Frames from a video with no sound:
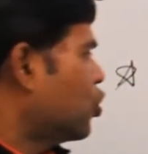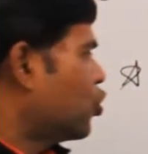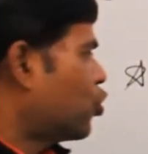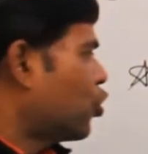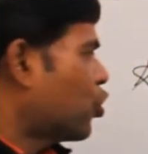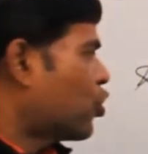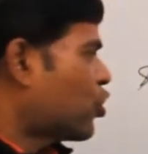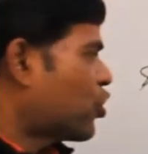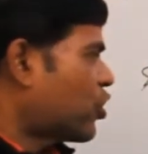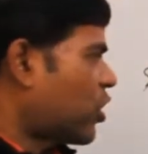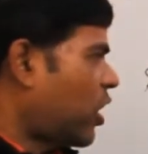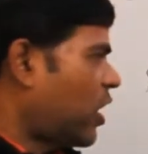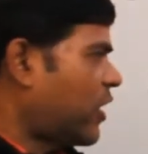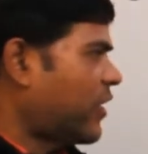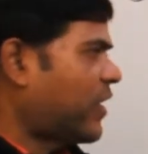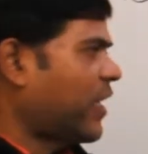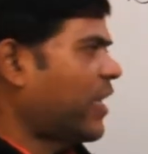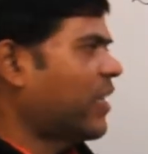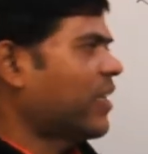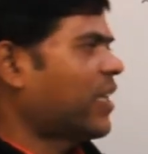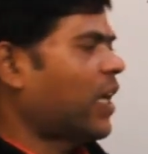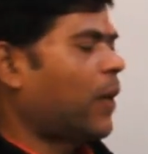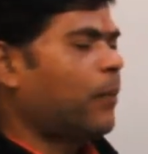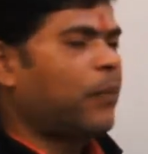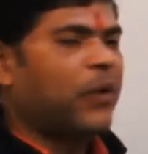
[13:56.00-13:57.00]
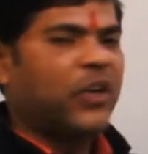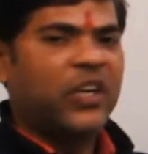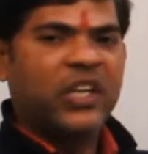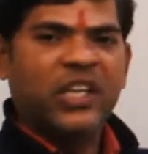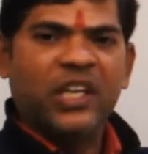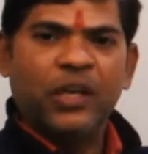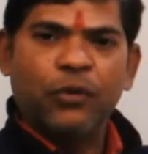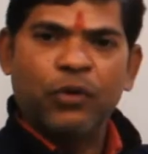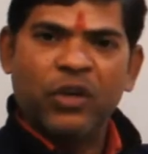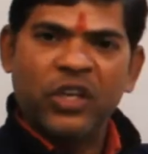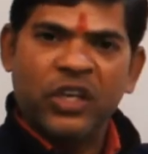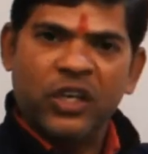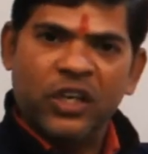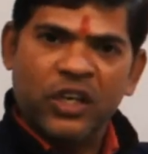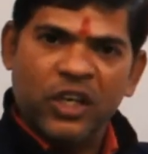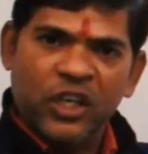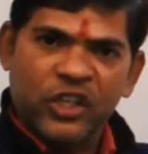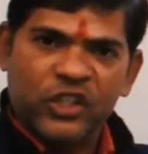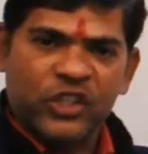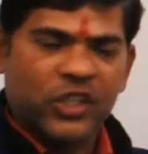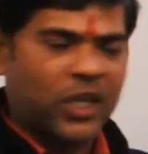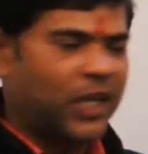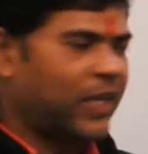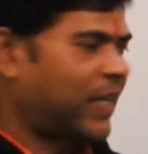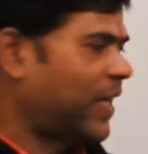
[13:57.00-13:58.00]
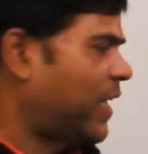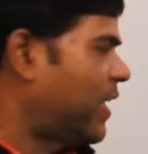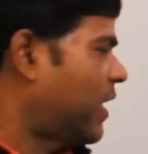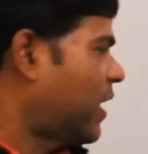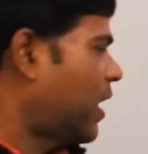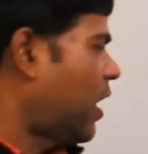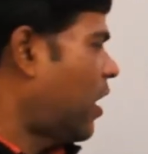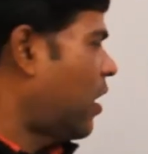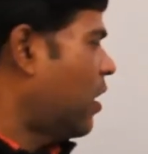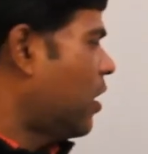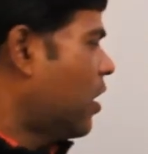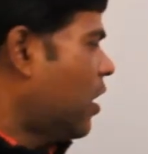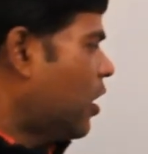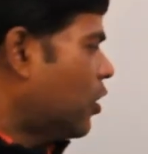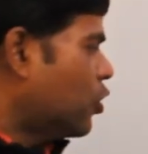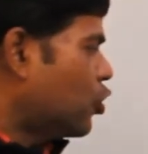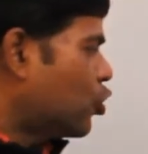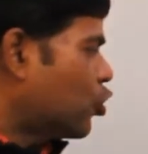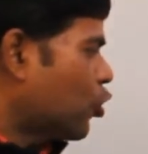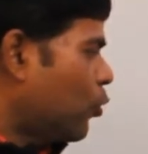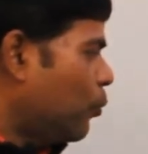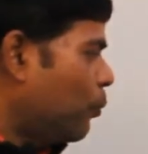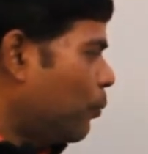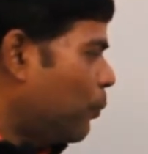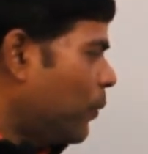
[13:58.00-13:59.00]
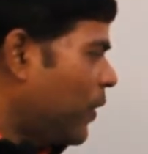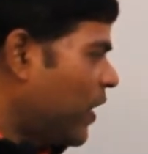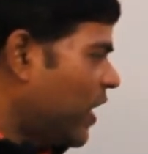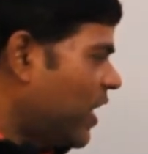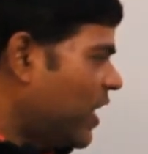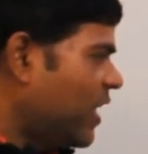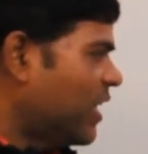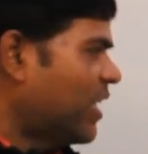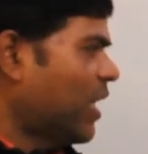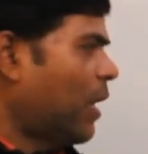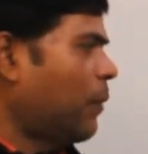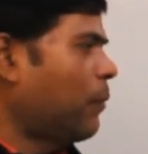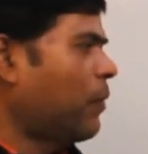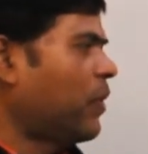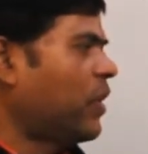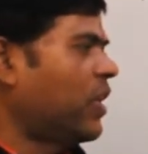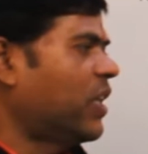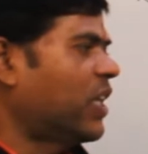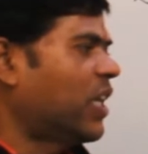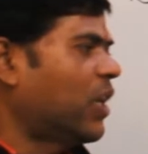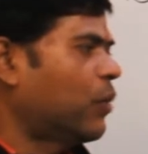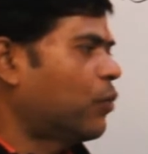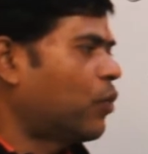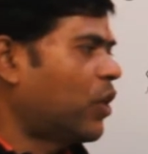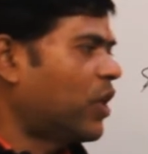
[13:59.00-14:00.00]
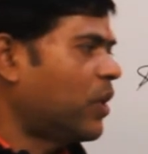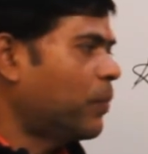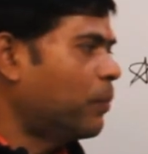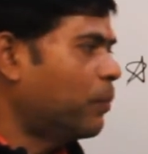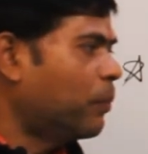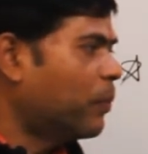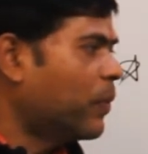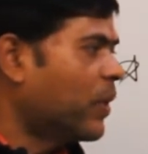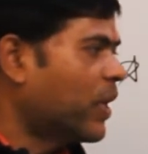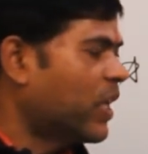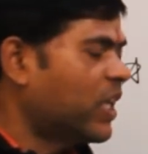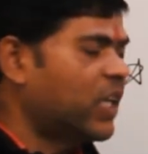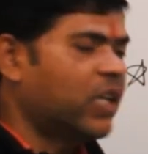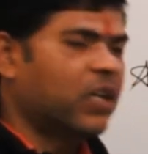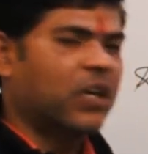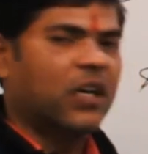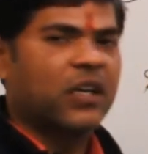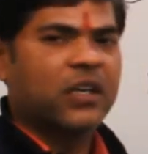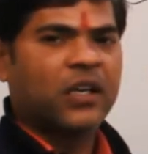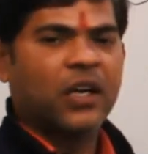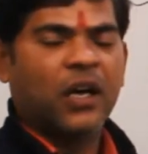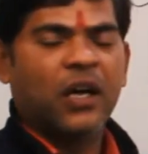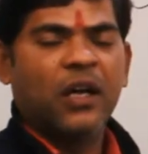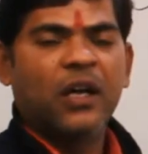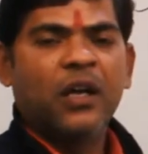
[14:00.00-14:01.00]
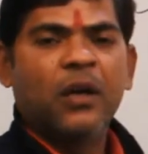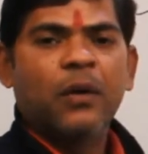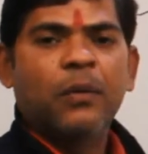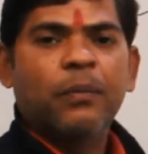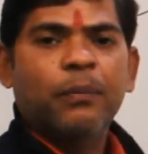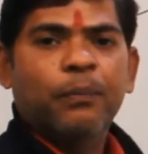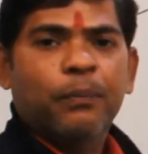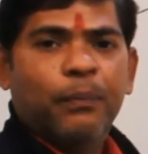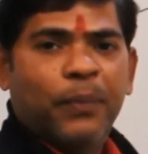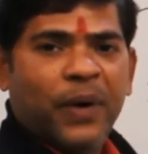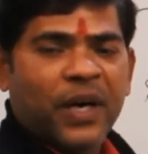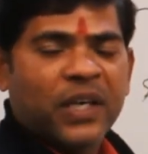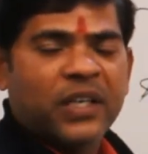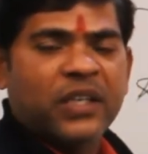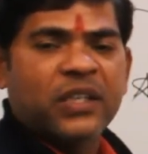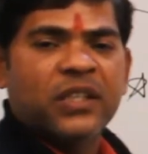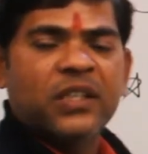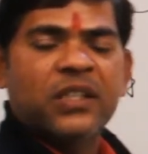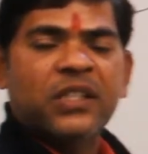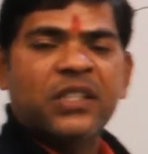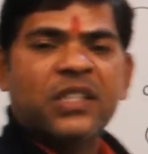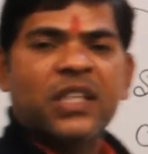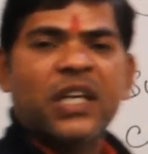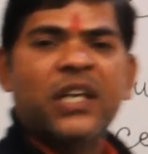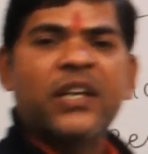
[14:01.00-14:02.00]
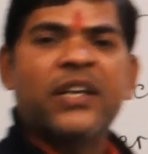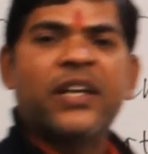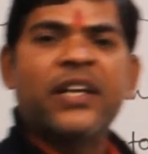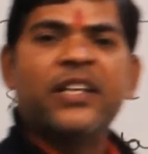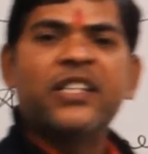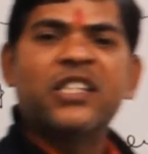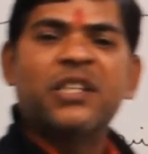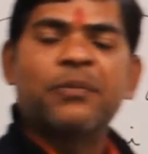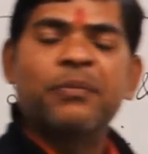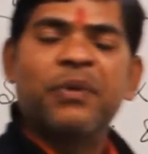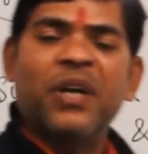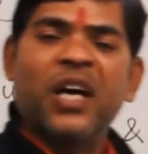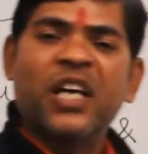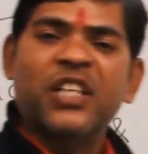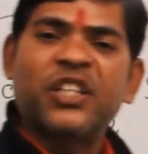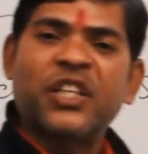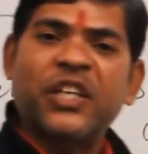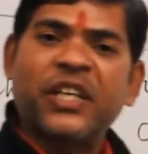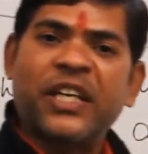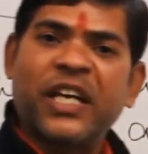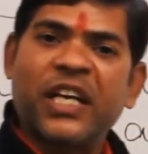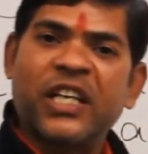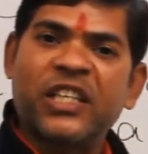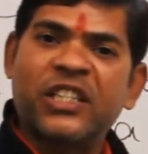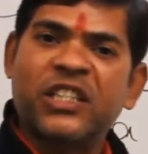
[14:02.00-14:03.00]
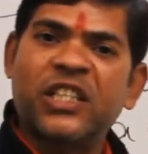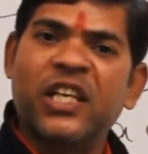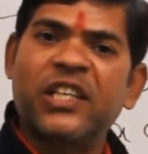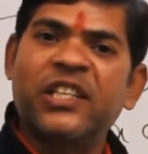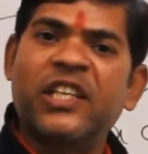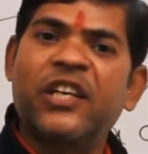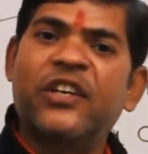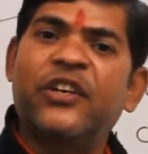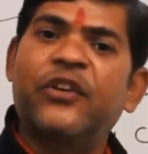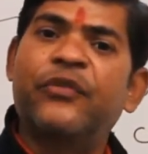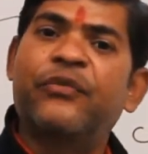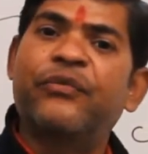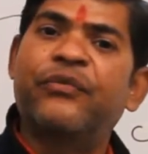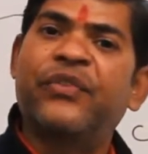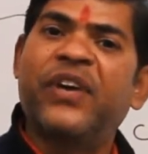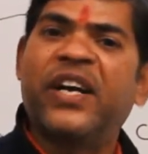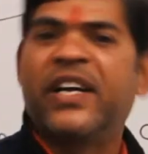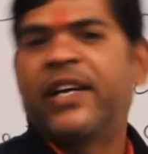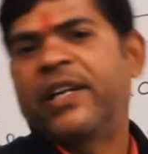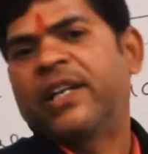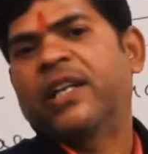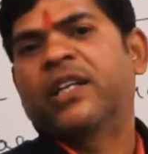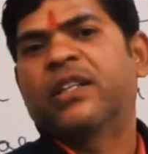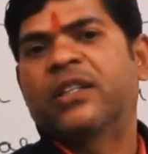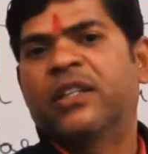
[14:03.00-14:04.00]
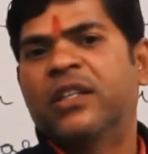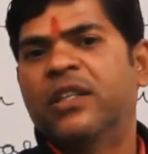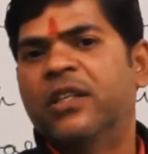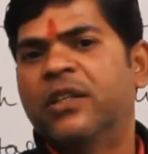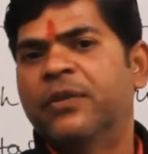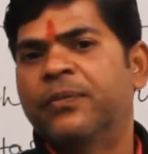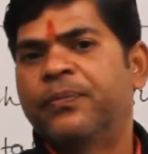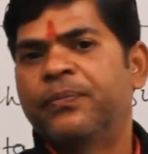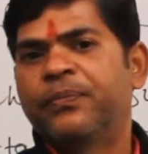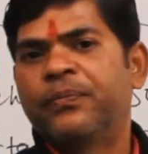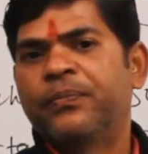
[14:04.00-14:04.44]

जो सर्टेन का मीनिंग है वही असर्टेन का जो मेनी का मीनिंग है वही मेनी अ का बट सेंटेंस में स्ट्रक्चर ये डिफरेंट रखते हैं